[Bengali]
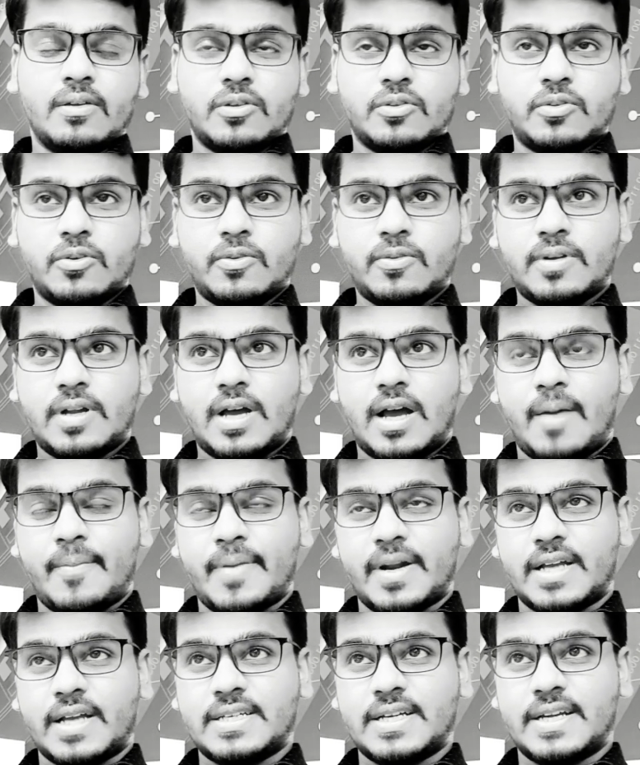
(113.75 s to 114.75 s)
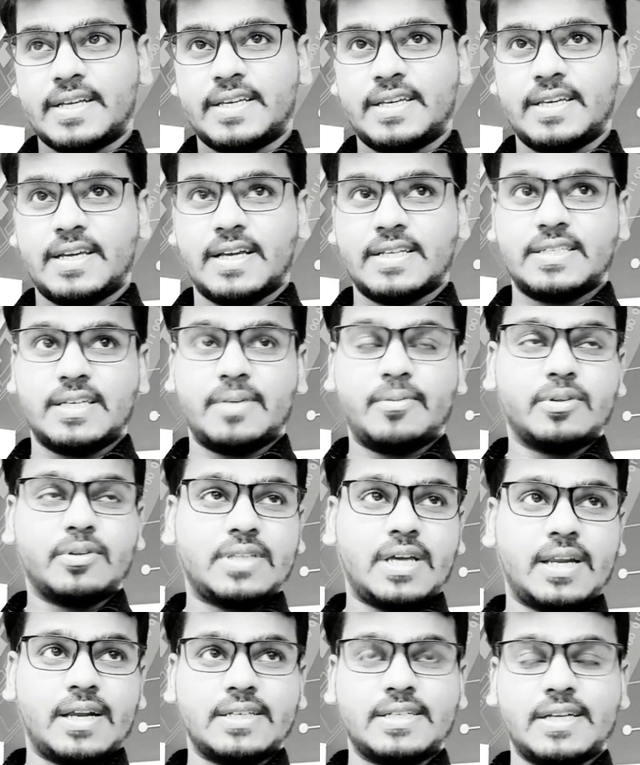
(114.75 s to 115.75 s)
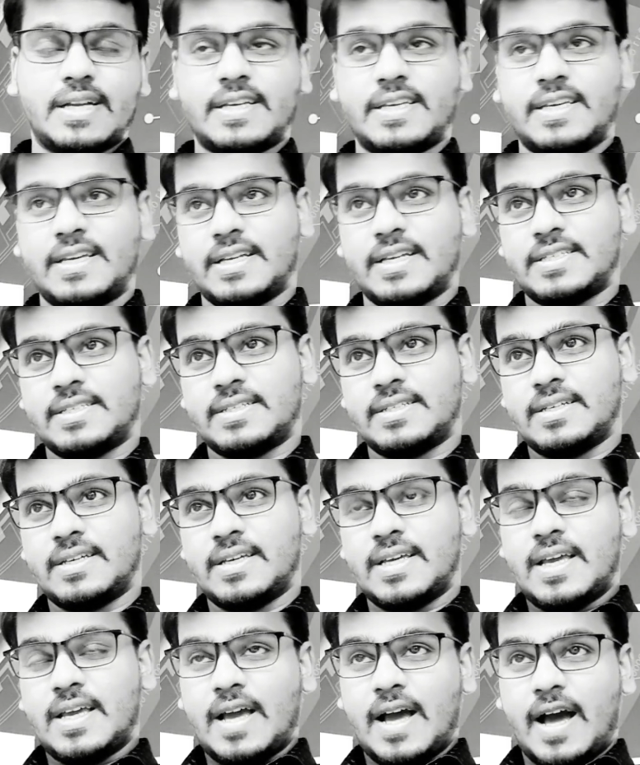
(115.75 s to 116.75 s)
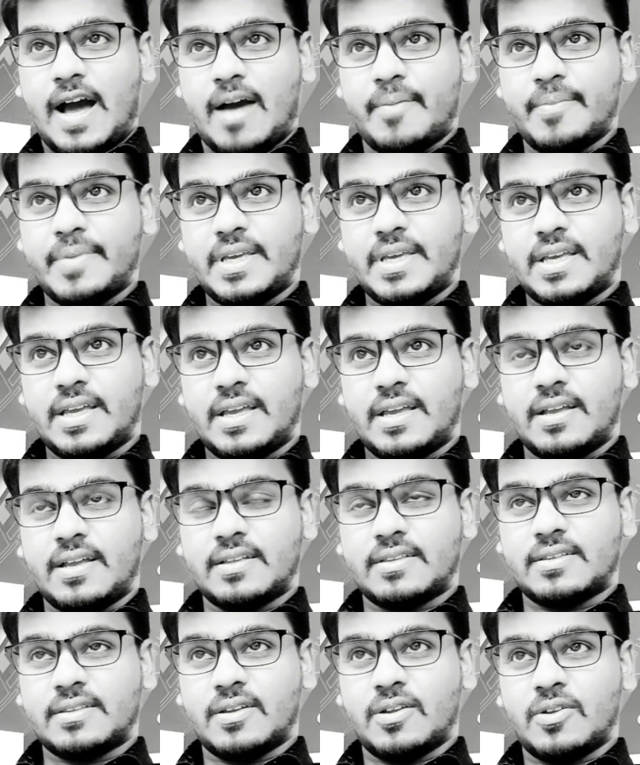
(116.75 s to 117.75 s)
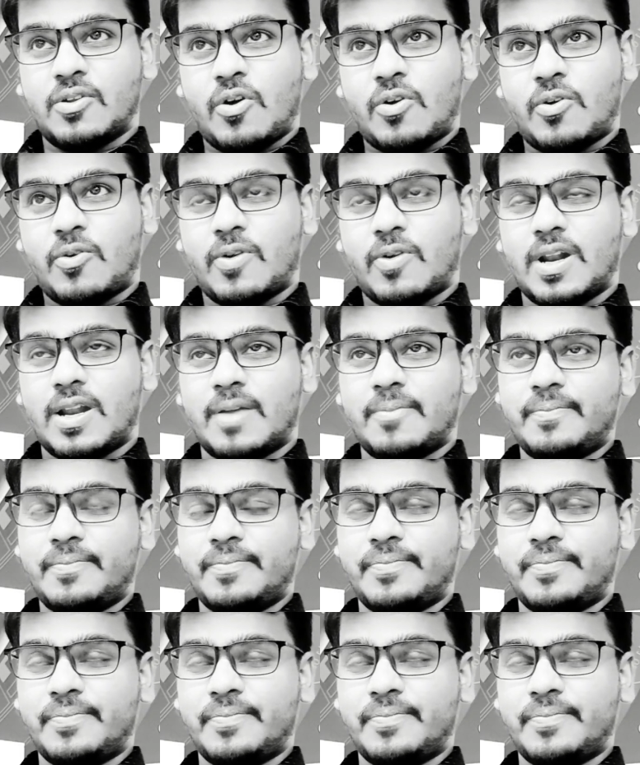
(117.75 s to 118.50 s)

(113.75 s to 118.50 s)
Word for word: ধরুন আমার কাছে এটা কী আছে এবং তার কাছে এটা কী আছে আমি লক করলাম